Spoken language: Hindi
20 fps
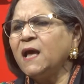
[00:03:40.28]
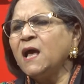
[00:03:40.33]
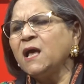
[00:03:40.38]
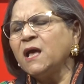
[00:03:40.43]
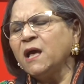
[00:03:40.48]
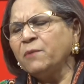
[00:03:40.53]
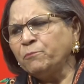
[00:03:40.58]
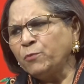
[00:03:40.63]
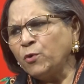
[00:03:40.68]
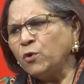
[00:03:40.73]

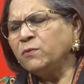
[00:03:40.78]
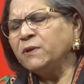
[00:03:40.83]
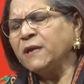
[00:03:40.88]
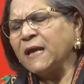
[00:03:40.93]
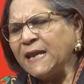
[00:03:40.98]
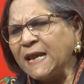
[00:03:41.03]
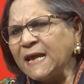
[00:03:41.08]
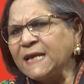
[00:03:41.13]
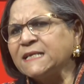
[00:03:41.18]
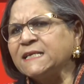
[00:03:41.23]
कनेक्ट
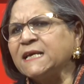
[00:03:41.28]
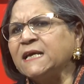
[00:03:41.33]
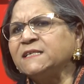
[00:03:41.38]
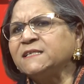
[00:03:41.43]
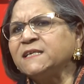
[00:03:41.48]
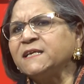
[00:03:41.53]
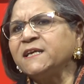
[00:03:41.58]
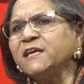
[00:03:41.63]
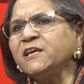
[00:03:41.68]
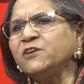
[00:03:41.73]
हाँ, कर
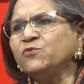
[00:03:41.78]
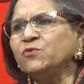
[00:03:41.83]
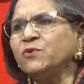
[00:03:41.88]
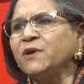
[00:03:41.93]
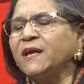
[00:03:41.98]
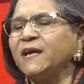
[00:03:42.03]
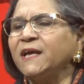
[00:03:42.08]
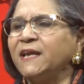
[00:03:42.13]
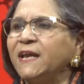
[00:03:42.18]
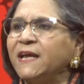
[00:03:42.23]
सकें
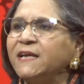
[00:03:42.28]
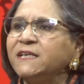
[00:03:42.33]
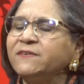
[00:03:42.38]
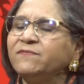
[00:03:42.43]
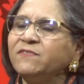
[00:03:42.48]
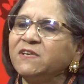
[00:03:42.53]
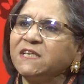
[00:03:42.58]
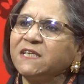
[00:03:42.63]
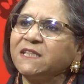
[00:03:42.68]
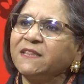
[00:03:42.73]
क्योंकि
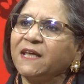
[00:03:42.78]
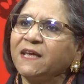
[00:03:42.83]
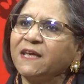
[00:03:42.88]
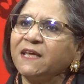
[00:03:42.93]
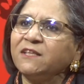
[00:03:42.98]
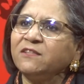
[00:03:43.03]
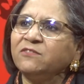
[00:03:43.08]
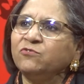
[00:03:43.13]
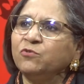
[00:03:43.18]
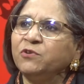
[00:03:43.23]
कनेक्टिविटी
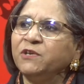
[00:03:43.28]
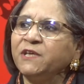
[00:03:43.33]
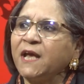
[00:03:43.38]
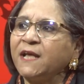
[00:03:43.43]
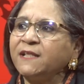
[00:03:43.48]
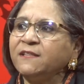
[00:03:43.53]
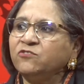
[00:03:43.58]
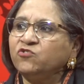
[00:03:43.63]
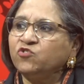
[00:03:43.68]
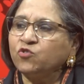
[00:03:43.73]
देखें
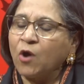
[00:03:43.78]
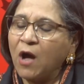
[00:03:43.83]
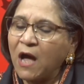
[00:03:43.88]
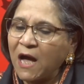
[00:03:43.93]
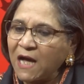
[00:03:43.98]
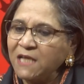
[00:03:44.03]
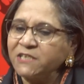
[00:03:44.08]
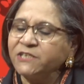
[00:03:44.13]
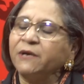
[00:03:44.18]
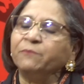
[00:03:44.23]
दुनिया जो
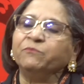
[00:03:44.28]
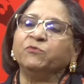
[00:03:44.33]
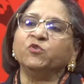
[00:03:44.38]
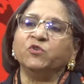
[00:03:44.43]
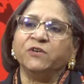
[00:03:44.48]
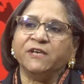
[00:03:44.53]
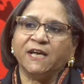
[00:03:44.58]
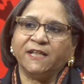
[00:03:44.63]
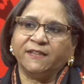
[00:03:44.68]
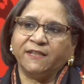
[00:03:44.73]
आज हम
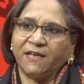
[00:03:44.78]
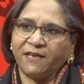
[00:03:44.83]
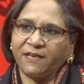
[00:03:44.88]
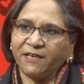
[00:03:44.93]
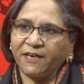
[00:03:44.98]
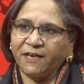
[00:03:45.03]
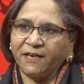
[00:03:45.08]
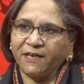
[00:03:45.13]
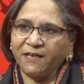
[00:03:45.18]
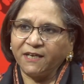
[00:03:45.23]
दुनिया देख
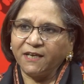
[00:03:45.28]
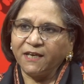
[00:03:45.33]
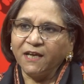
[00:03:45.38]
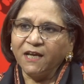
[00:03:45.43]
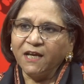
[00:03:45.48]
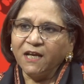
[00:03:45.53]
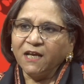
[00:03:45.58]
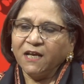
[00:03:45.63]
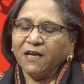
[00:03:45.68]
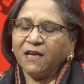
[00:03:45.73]
रहे हैं
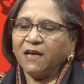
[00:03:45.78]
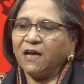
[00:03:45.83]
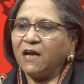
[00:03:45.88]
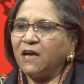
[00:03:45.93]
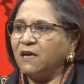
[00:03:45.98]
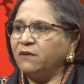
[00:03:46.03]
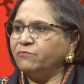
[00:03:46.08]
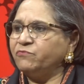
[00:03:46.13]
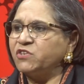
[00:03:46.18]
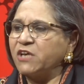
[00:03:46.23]

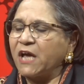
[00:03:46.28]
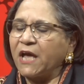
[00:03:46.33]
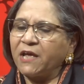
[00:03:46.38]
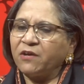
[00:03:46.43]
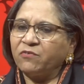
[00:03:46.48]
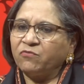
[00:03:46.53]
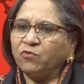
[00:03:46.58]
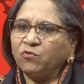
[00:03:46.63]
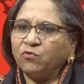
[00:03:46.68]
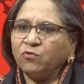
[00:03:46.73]

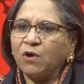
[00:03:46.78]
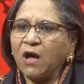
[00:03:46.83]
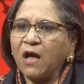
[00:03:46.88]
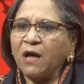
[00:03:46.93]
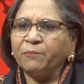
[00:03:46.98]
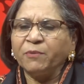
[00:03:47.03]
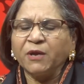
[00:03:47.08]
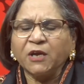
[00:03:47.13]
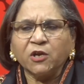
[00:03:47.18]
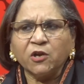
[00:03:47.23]
चाहे वो
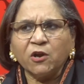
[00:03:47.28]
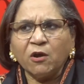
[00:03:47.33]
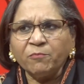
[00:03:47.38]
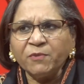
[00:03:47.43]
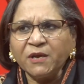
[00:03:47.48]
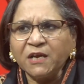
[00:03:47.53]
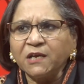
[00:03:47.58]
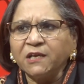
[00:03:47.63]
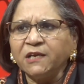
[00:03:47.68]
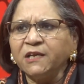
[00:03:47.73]
आप
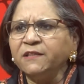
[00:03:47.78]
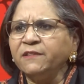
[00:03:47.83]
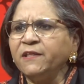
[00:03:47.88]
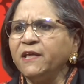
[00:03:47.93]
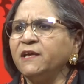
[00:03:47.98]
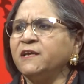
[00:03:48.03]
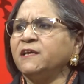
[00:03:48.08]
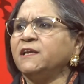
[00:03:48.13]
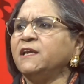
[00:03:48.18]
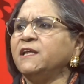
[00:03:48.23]
इकोनॉमिकली
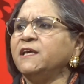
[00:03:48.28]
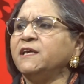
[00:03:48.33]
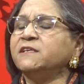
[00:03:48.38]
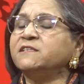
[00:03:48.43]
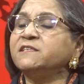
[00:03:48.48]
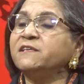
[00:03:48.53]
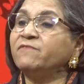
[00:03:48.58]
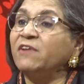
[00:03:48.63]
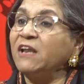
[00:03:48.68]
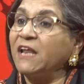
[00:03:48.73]
देख लें
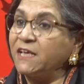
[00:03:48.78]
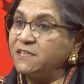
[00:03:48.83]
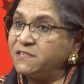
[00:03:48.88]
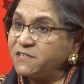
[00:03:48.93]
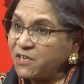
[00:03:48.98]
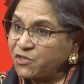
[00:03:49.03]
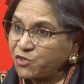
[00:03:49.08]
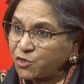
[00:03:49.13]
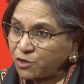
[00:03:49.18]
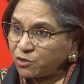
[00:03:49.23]

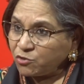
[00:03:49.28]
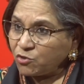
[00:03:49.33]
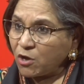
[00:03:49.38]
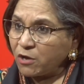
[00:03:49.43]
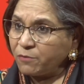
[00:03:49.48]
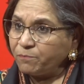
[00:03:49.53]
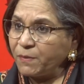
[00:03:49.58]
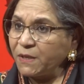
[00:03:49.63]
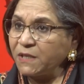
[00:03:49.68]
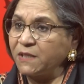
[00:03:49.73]
सिविलाइजेशन
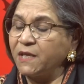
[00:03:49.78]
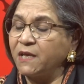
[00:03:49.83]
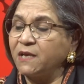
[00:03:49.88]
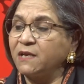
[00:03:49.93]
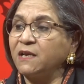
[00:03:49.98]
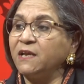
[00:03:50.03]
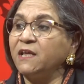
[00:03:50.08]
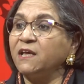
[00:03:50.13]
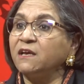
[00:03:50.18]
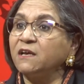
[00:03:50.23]
तौर पे
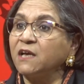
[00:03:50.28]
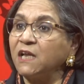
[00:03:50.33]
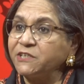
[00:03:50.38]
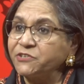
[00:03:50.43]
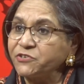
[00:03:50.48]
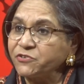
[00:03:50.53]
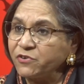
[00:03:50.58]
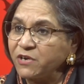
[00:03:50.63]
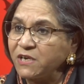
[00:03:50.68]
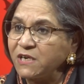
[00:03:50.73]
देख लें
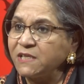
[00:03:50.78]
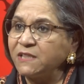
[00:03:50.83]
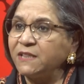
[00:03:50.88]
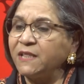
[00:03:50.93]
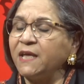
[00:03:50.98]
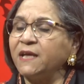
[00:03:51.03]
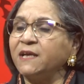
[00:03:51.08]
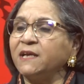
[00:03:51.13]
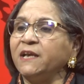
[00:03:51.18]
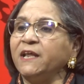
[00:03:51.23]
कल्चरली
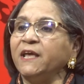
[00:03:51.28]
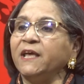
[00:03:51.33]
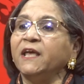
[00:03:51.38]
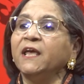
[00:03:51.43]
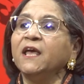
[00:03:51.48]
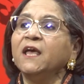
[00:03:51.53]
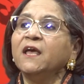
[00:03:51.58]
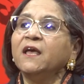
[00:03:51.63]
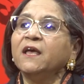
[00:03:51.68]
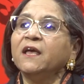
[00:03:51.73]
देख लें
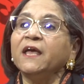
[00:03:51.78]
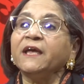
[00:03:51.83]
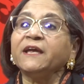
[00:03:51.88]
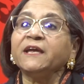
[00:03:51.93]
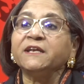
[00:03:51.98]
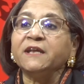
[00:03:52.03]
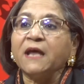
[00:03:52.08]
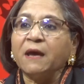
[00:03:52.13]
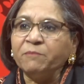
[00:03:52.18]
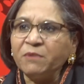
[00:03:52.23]

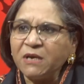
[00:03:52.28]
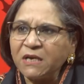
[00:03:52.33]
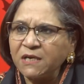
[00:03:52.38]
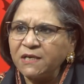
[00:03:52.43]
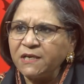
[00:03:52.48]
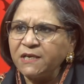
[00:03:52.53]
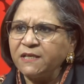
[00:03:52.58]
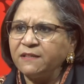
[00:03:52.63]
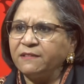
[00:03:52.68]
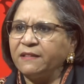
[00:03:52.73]

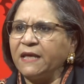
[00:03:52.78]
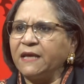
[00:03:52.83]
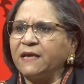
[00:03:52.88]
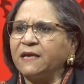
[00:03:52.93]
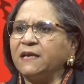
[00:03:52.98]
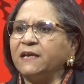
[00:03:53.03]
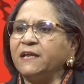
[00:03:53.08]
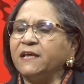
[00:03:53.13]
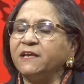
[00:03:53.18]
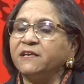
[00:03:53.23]
एकेडमिकली
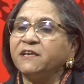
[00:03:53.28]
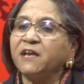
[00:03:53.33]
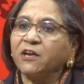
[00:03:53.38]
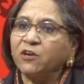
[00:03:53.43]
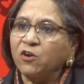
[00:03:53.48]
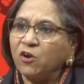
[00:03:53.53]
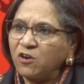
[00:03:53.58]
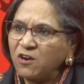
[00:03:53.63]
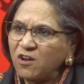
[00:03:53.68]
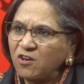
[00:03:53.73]
देख लें
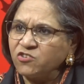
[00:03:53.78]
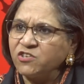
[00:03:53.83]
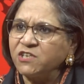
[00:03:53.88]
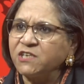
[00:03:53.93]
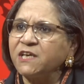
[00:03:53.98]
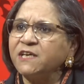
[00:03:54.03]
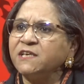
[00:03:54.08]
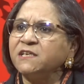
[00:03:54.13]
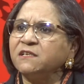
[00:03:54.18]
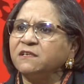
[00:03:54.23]
टेक्नोलॉजी
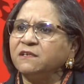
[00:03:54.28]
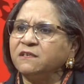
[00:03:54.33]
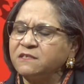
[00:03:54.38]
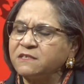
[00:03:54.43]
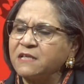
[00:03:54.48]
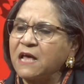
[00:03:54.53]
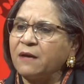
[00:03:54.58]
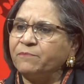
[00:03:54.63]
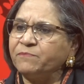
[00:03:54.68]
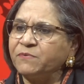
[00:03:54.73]
के
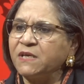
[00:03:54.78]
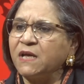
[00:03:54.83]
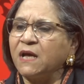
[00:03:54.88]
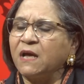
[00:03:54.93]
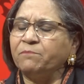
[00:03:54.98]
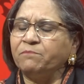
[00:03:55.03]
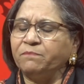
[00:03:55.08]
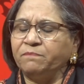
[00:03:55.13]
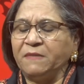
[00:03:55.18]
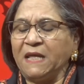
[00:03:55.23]
हिसाब से
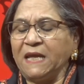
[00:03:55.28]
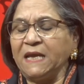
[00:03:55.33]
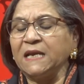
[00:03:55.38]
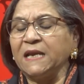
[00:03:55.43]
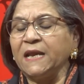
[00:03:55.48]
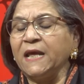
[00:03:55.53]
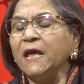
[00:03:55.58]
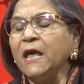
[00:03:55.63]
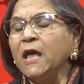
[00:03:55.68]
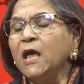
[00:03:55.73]
आप देख
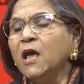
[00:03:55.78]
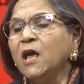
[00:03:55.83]
लें